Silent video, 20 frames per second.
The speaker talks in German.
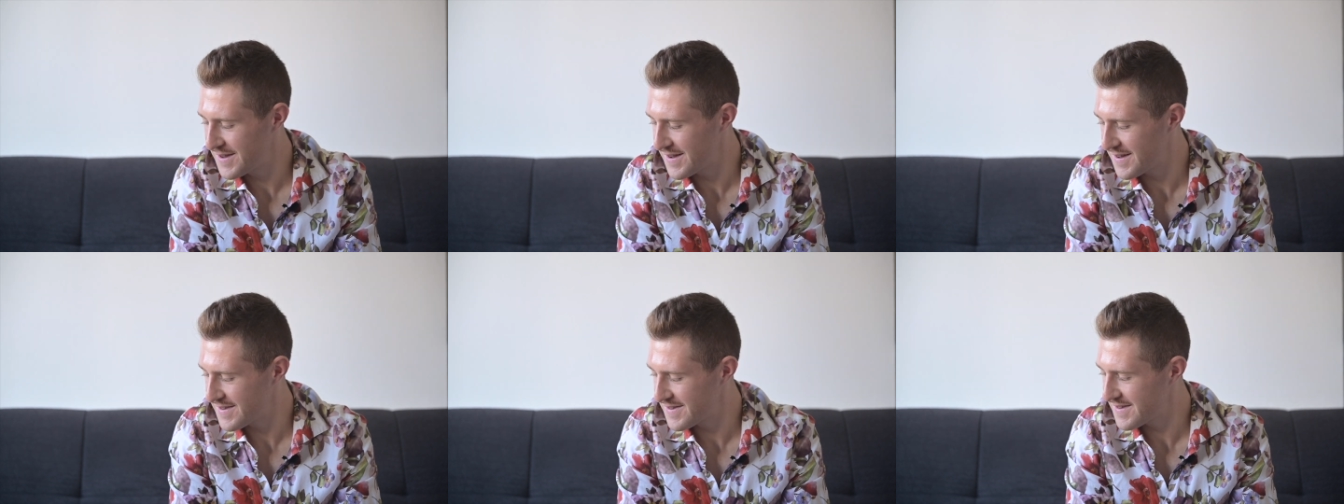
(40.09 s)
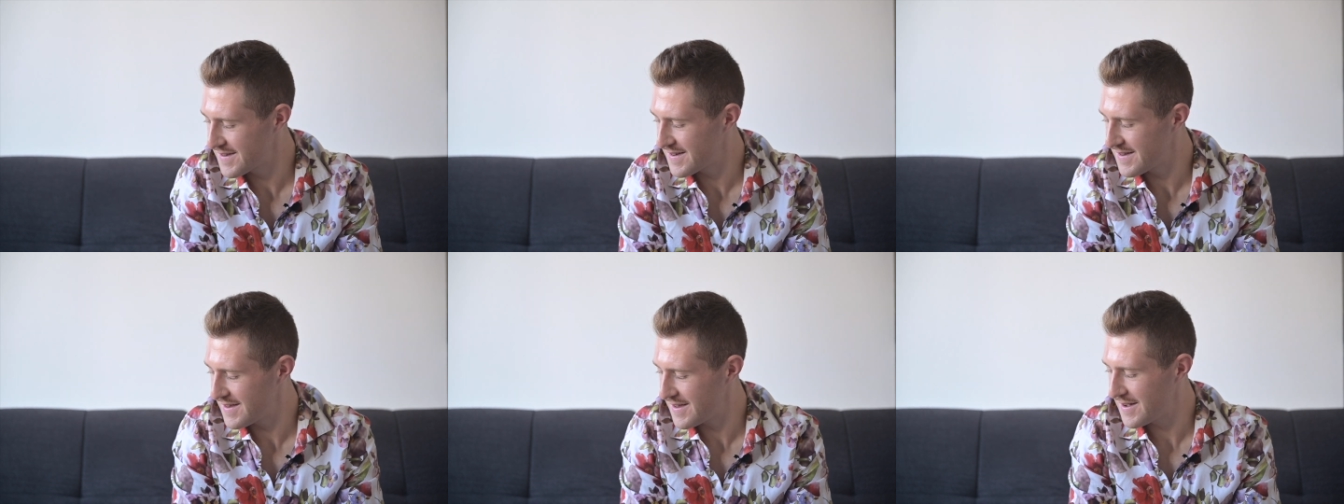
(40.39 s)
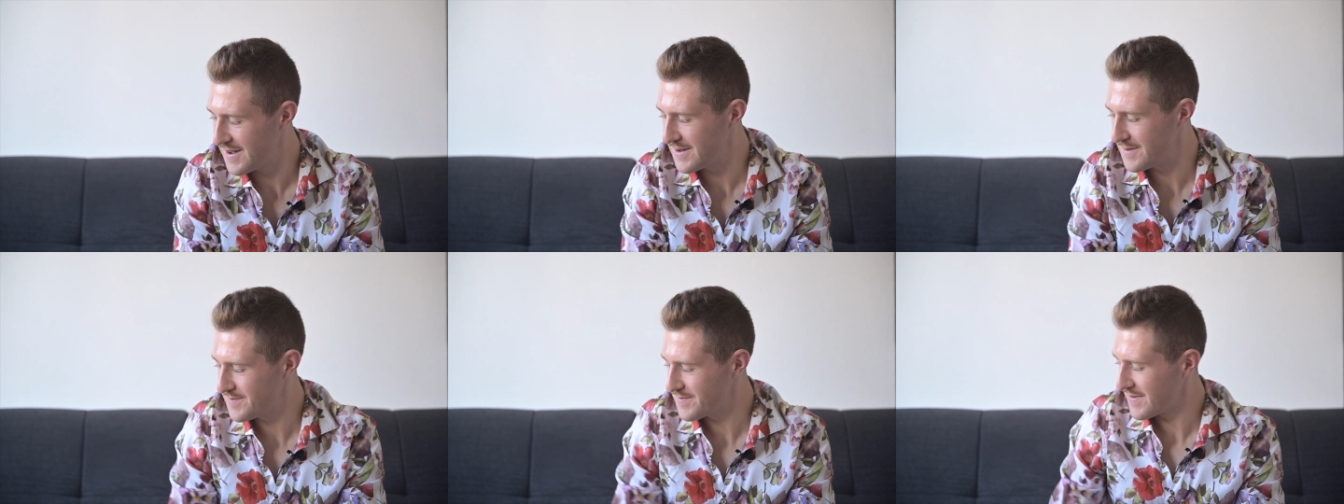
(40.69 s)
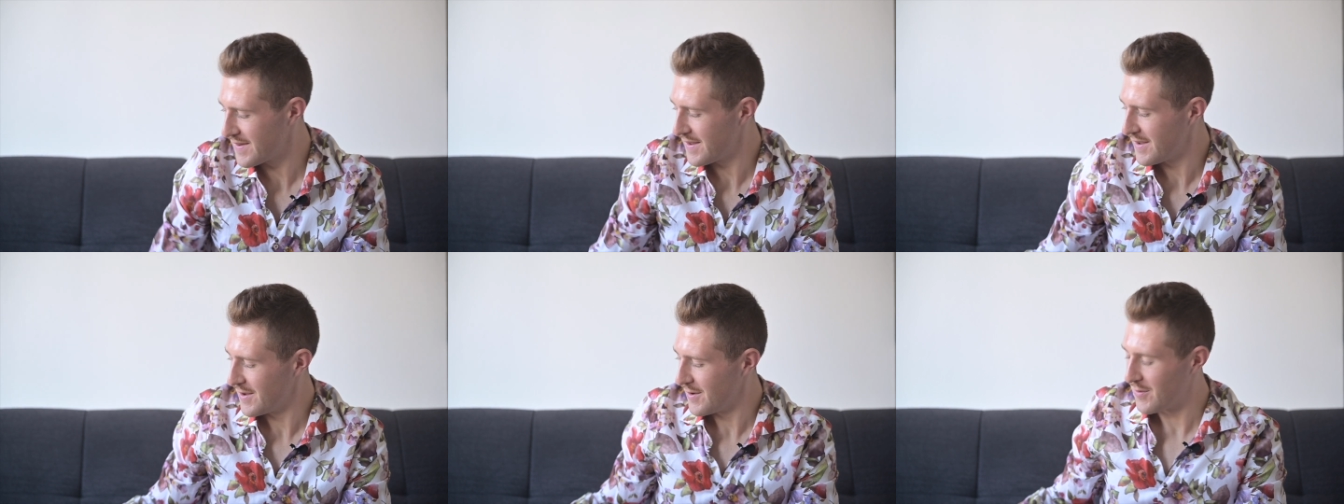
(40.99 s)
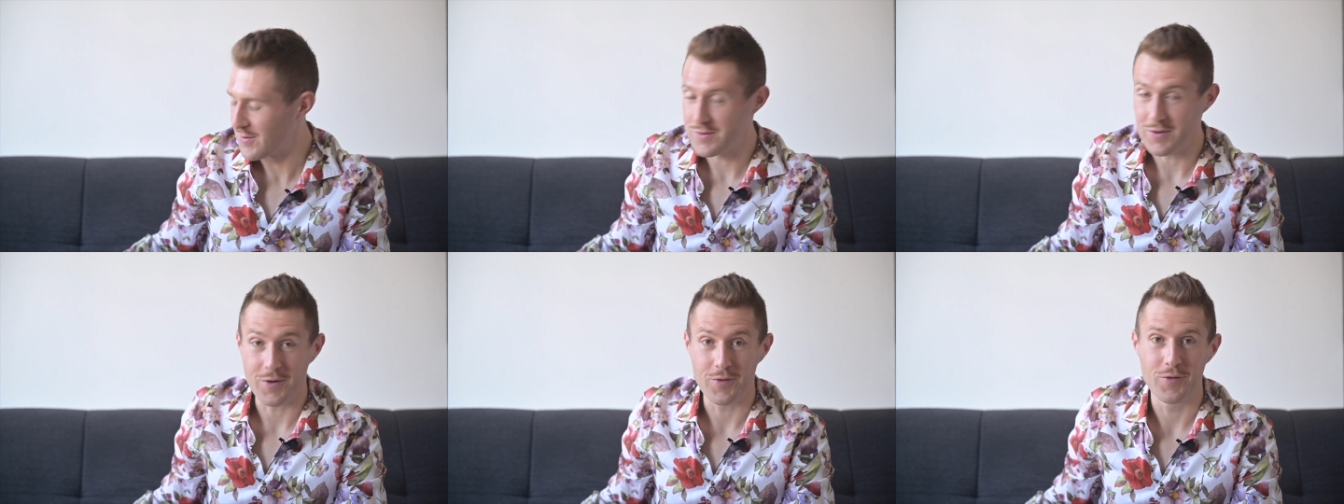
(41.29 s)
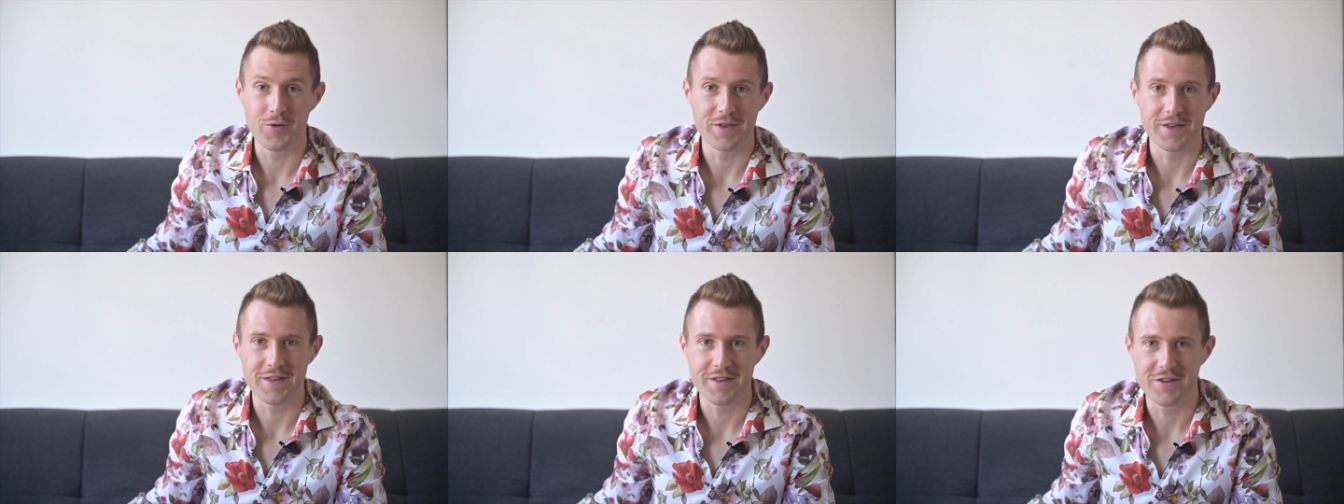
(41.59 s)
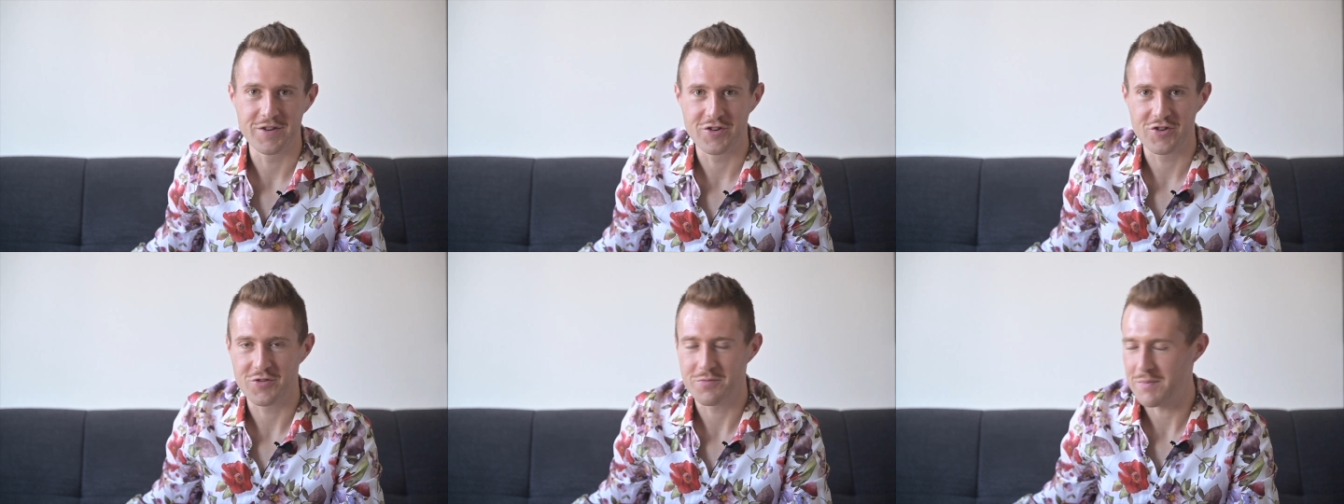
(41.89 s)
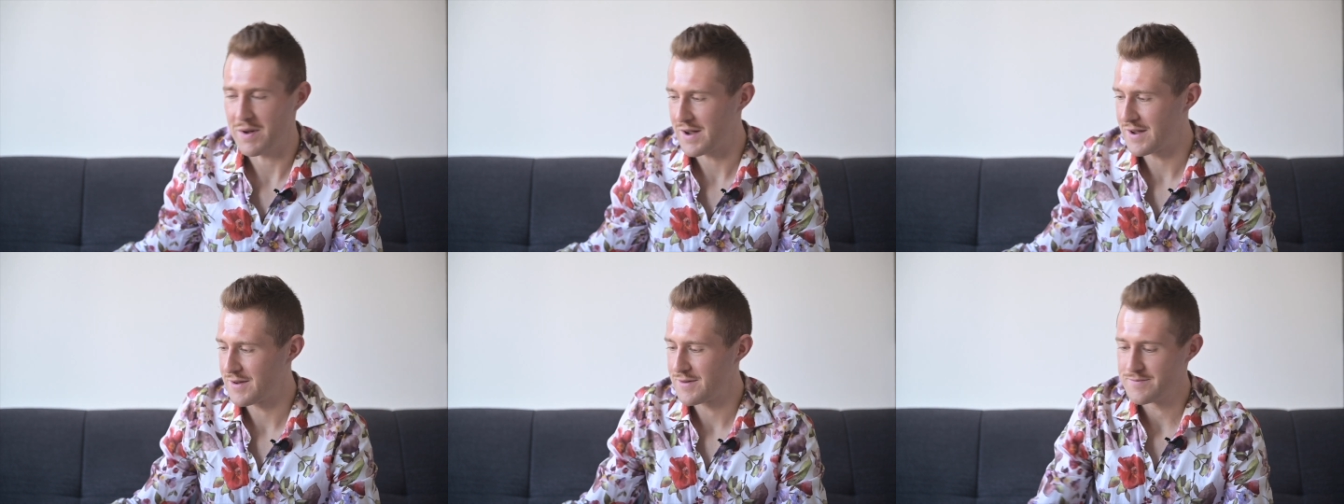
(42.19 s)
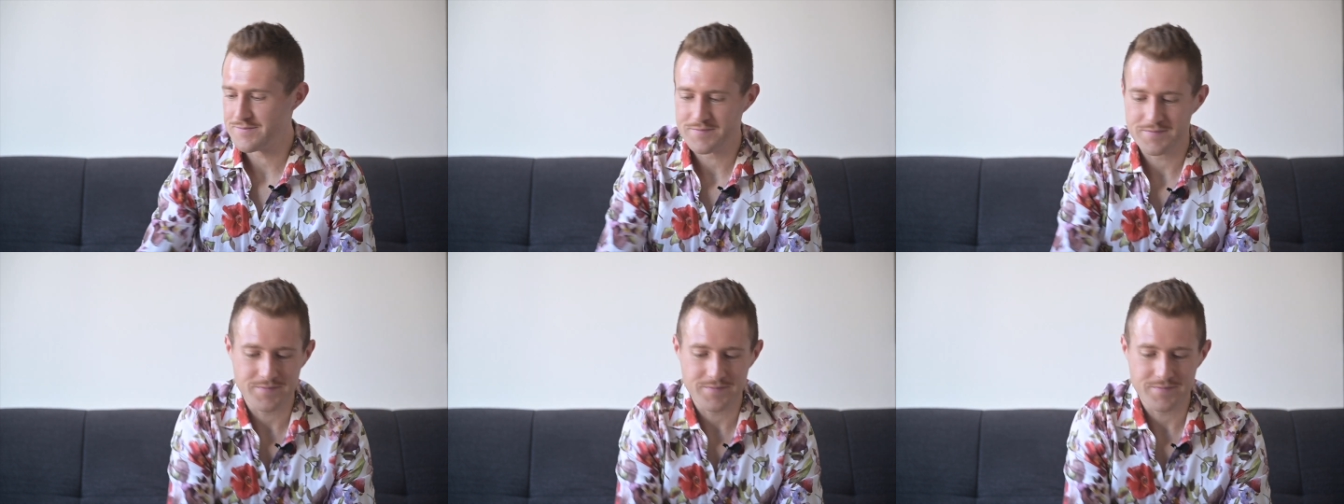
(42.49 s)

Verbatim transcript: ganz klar. Und auch für jeden Geschmack.